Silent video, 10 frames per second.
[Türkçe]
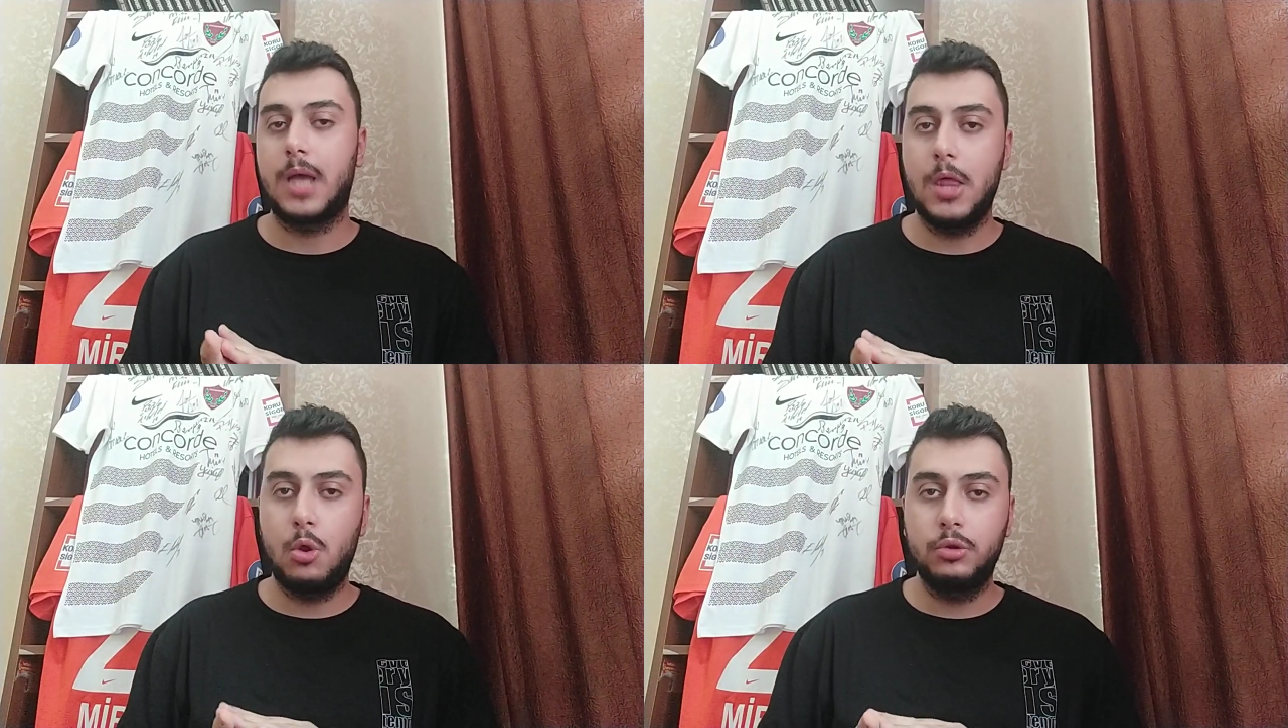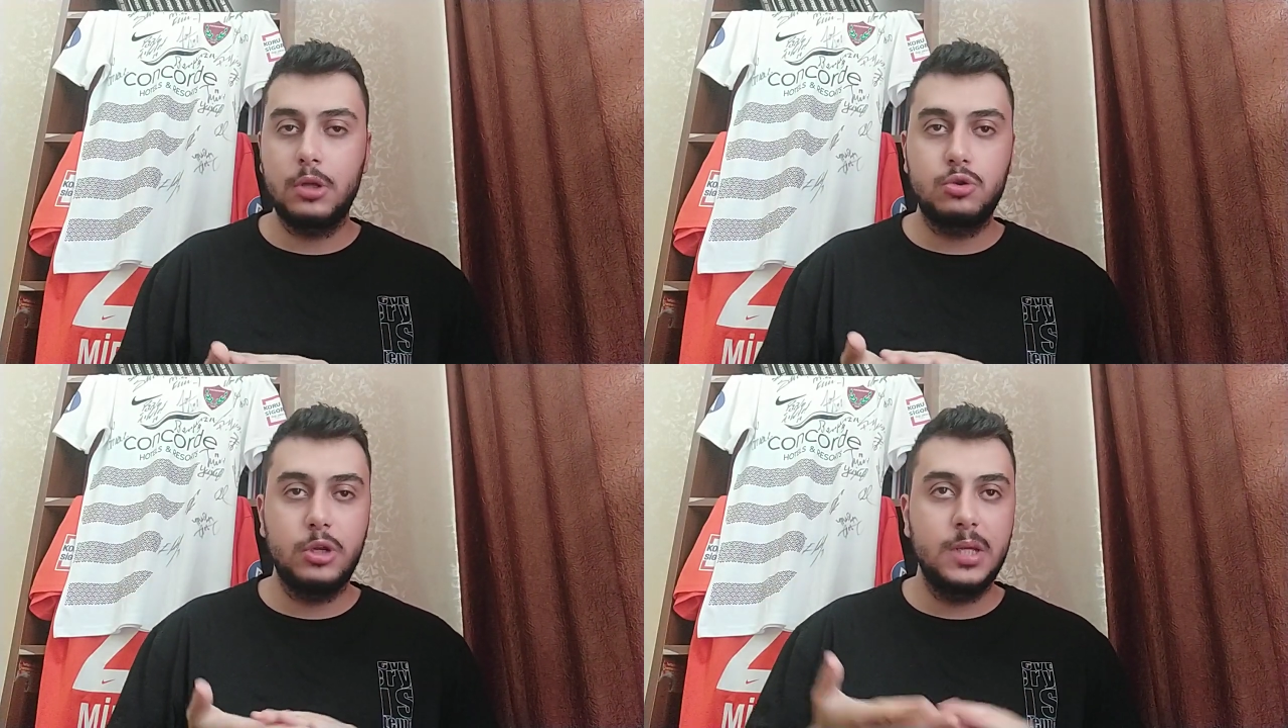Yani onu
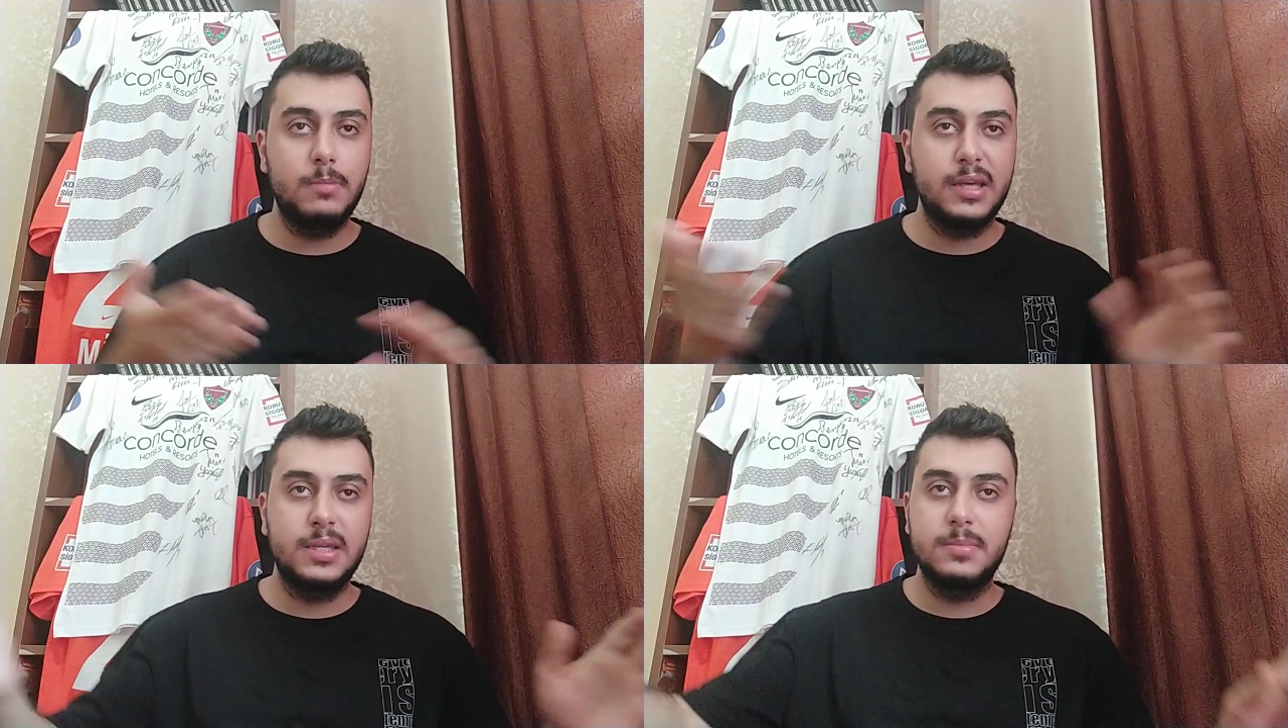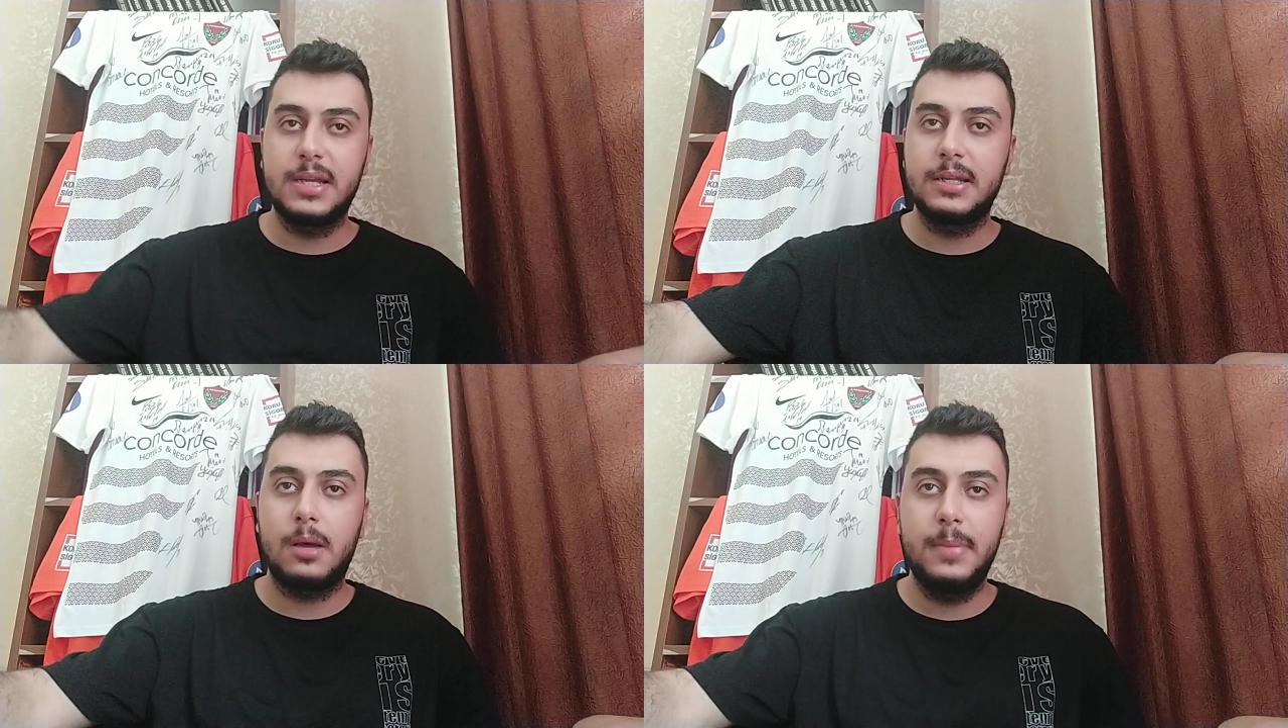da söyleyeyim ben
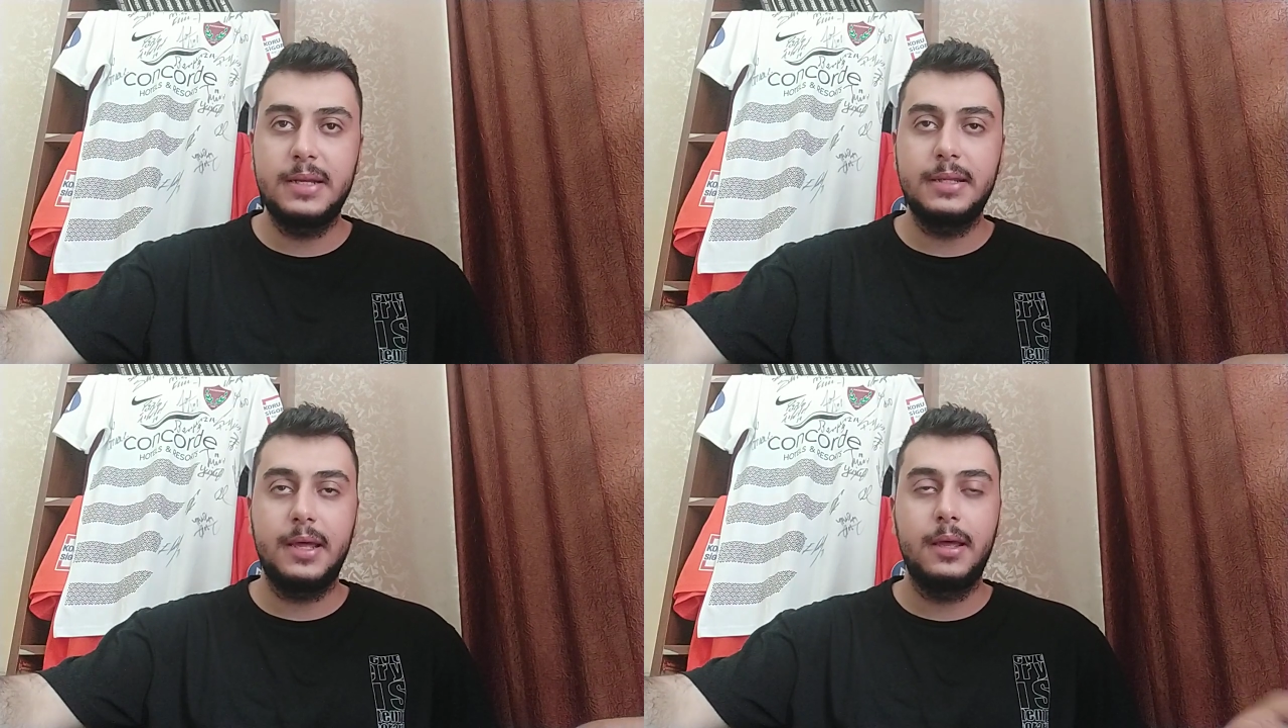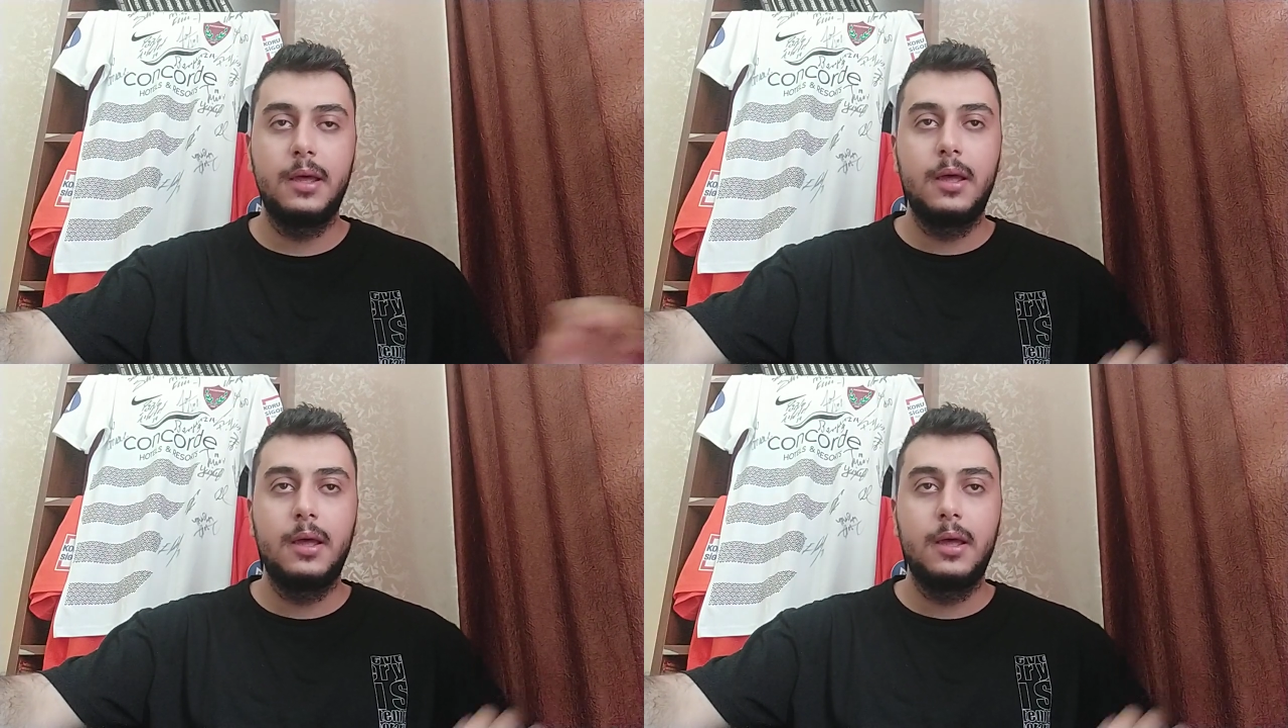kimsenin haberine